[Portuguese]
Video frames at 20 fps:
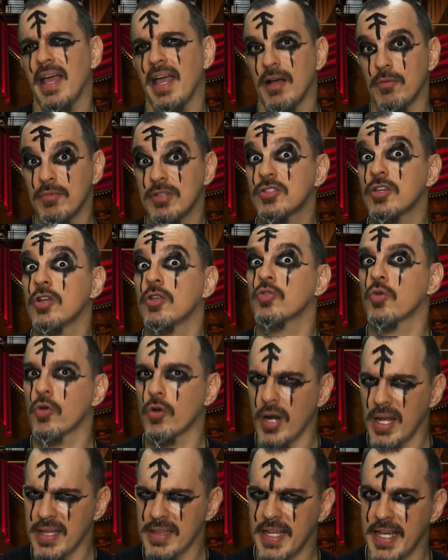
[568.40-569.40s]
é um escritor
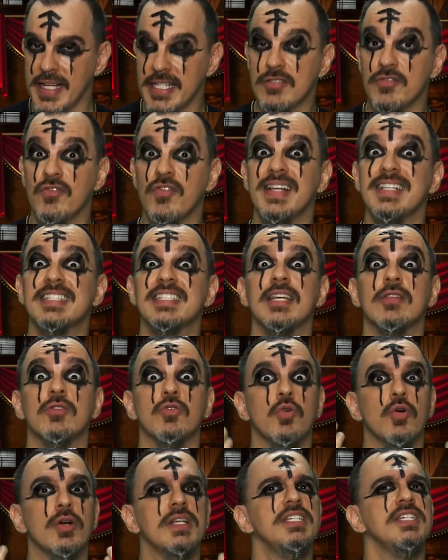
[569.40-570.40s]
holandês
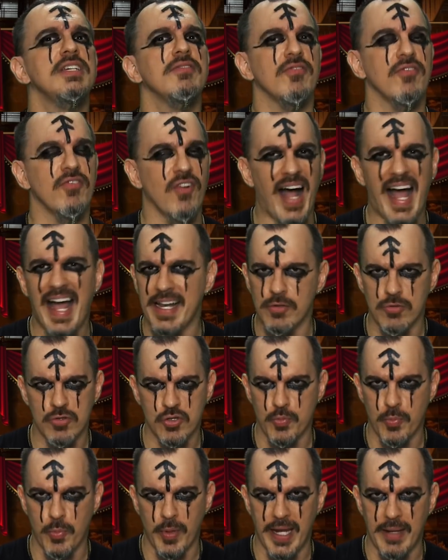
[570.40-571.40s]
vencedor de
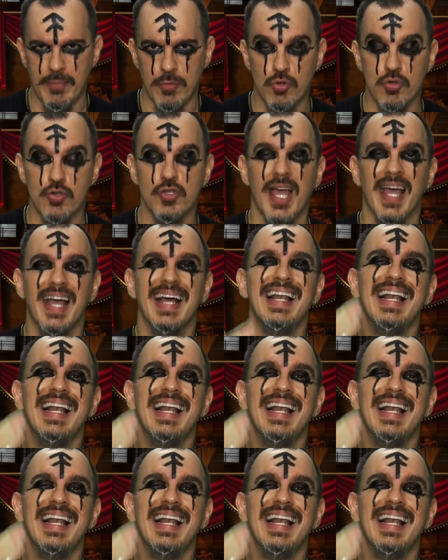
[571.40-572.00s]
vários prêmios.